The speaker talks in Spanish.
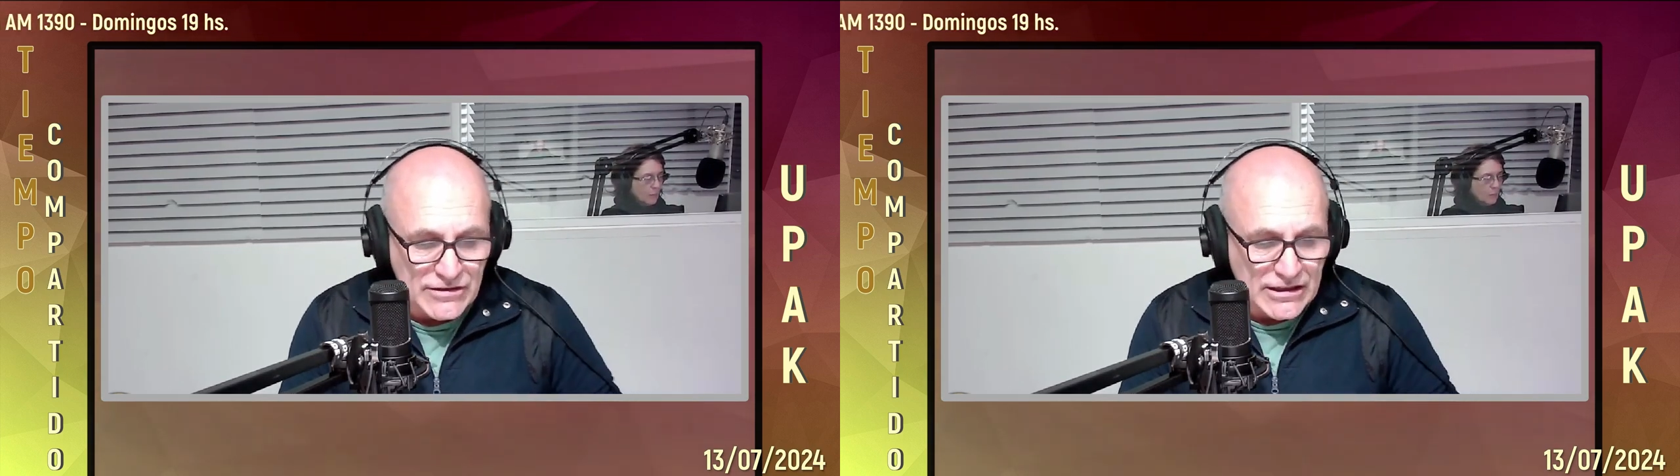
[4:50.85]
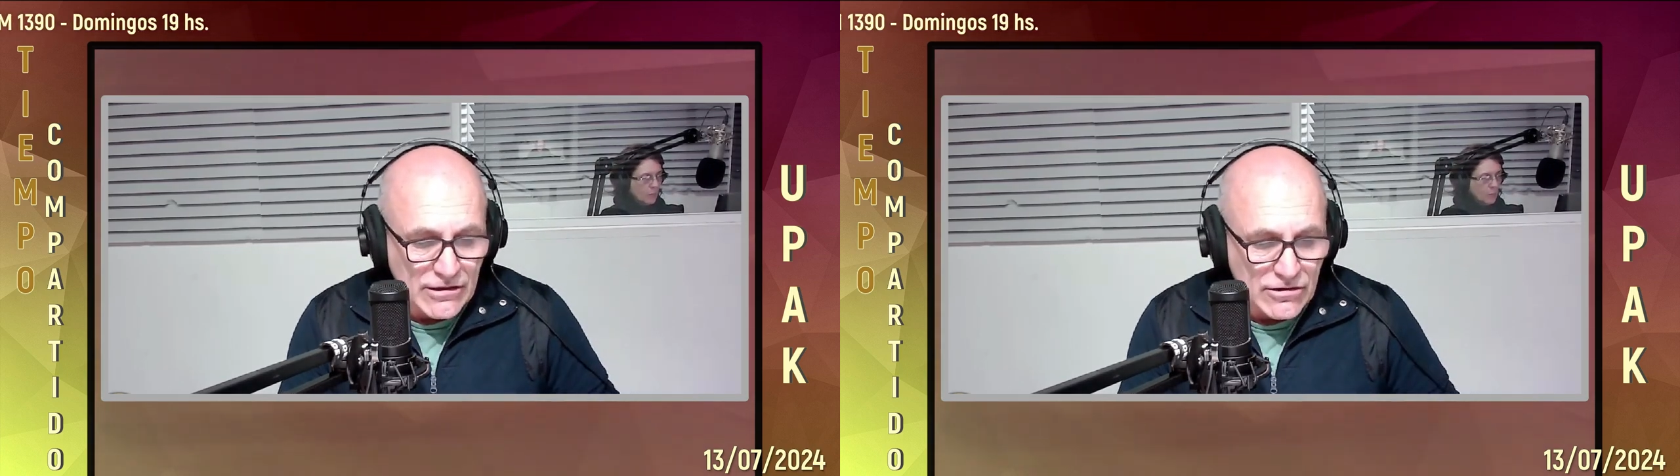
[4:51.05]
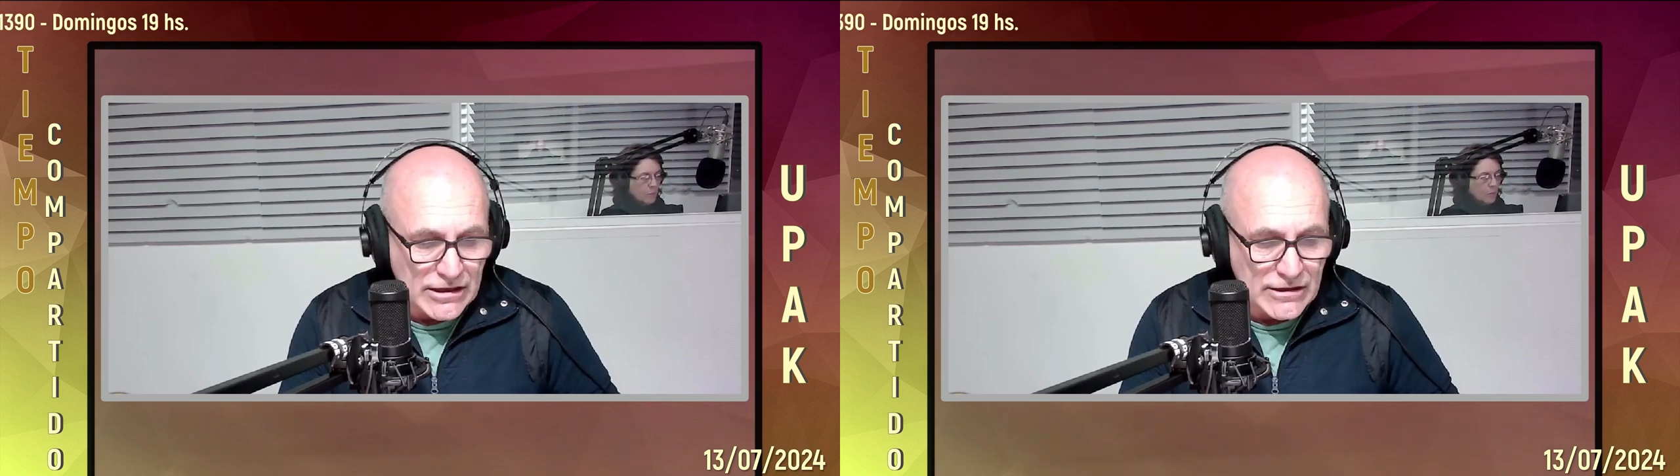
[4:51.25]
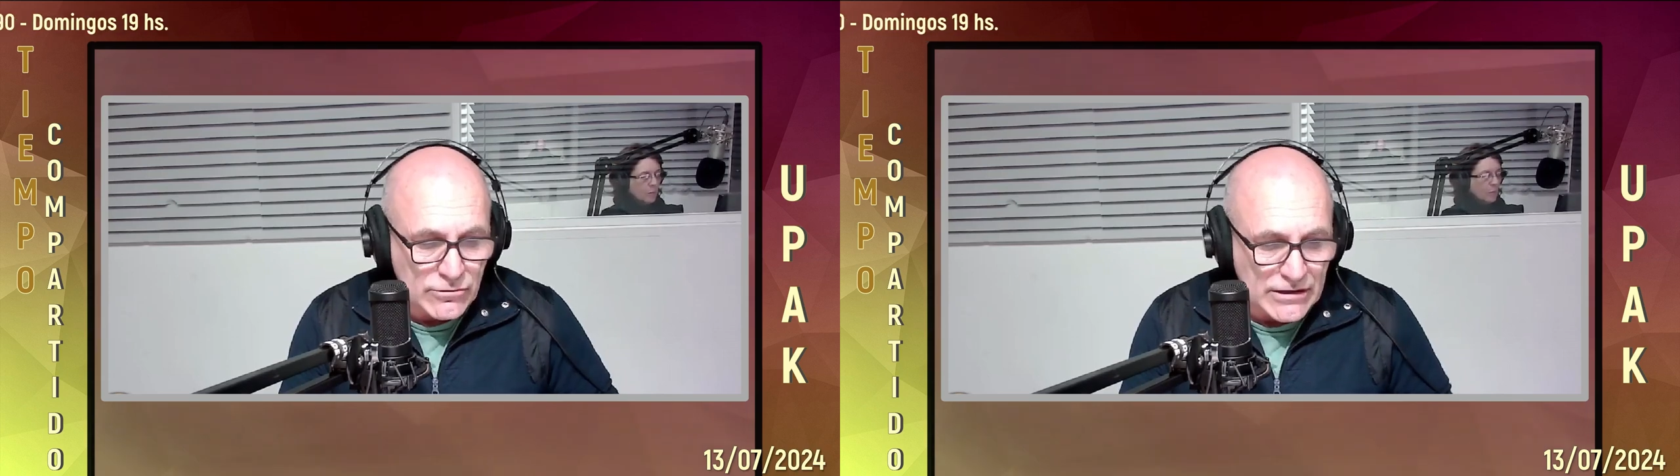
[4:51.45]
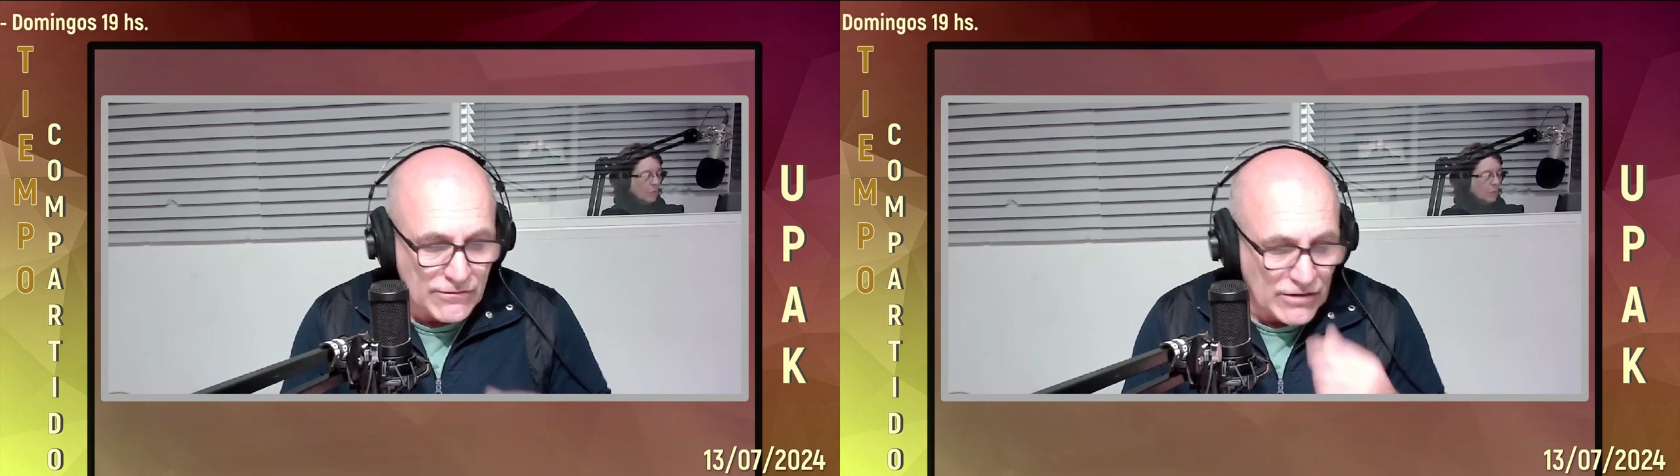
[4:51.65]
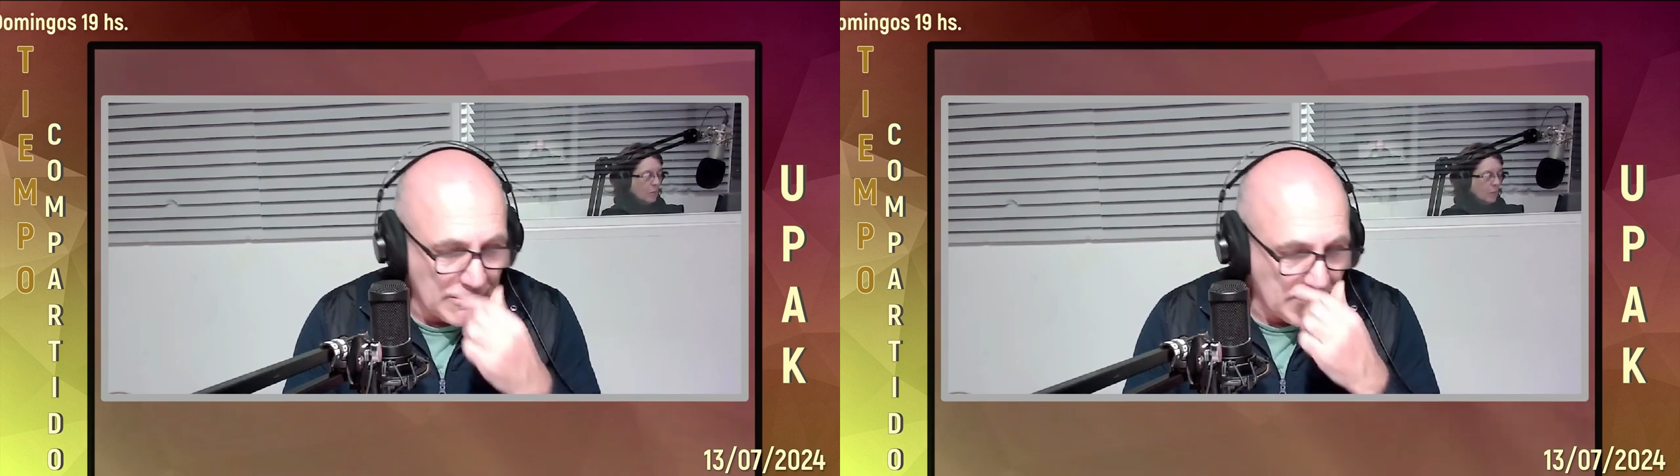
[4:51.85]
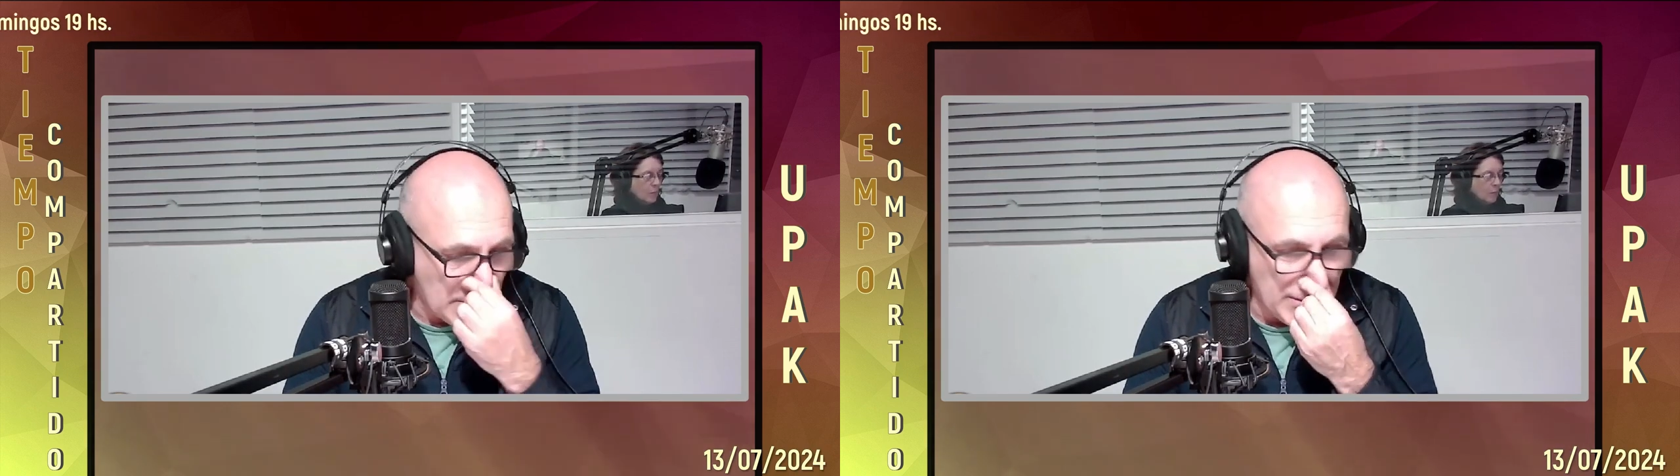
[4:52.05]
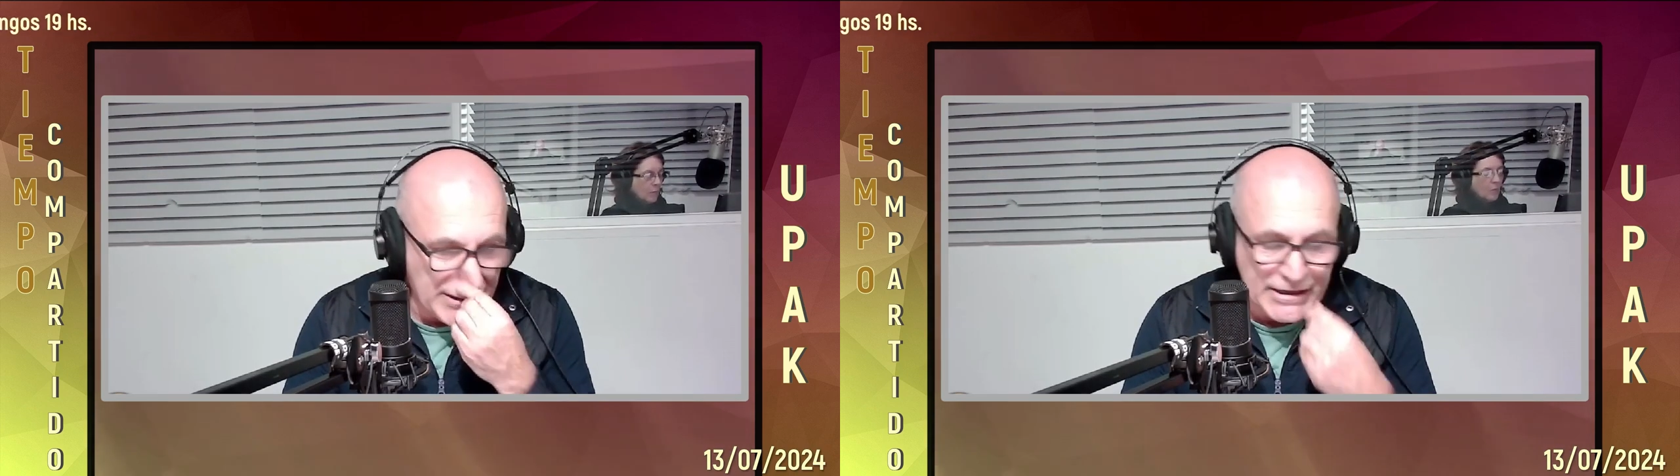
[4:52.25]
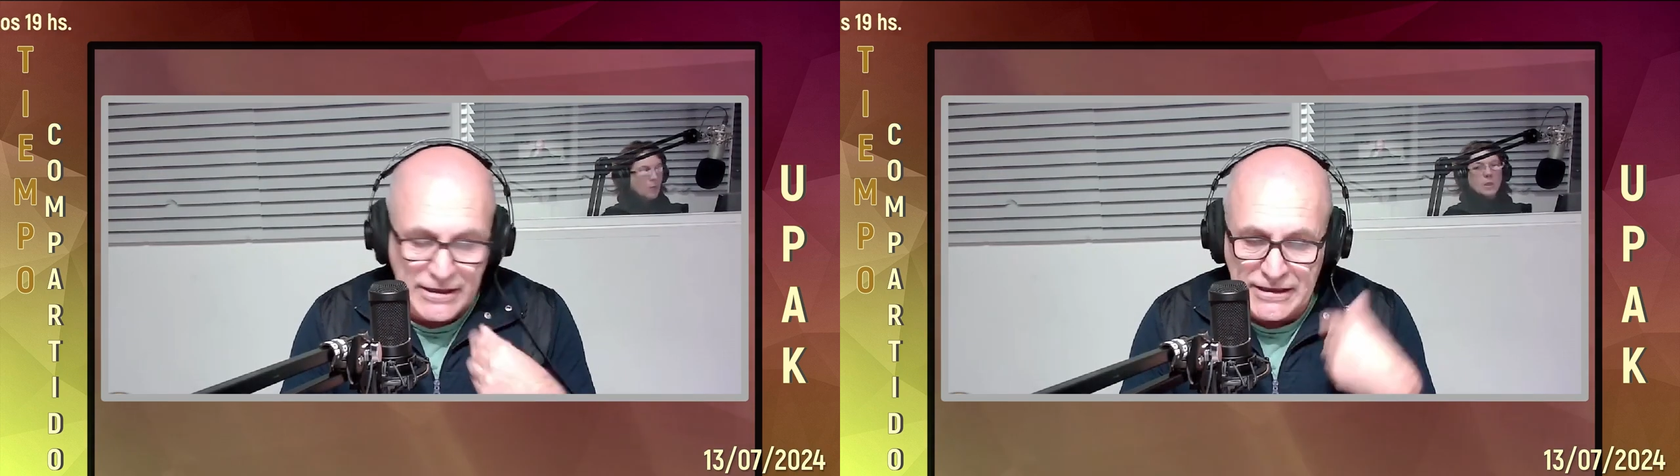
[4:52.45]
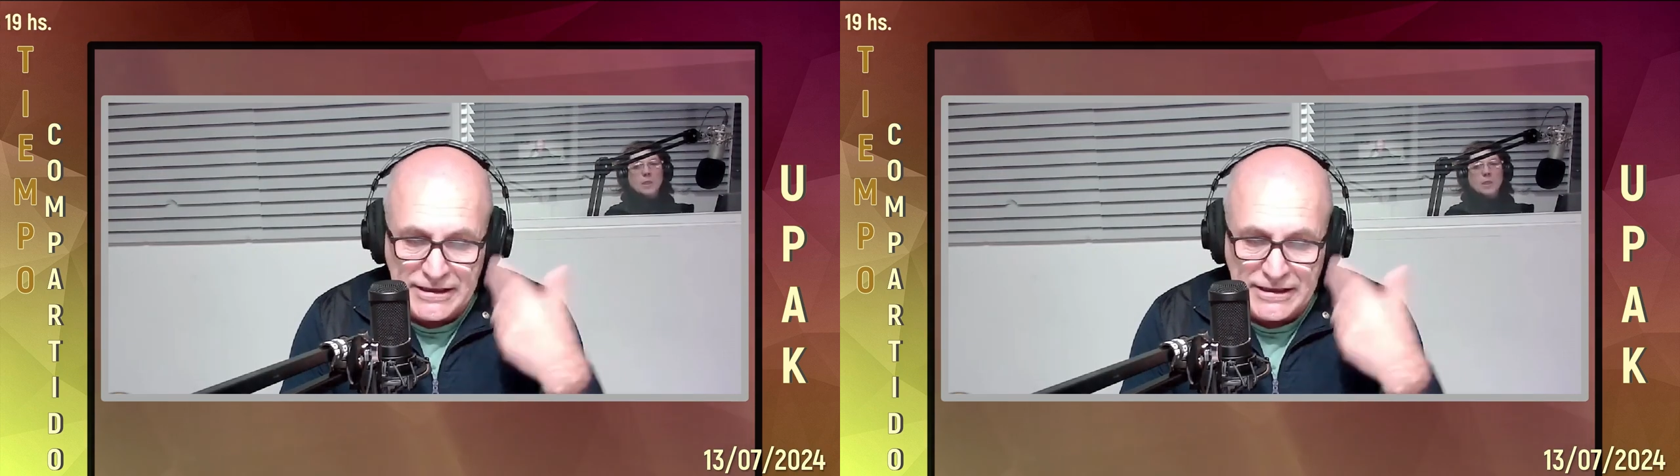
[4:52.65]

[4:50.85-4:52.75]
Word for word: Así que los que les gusta Felipe Piña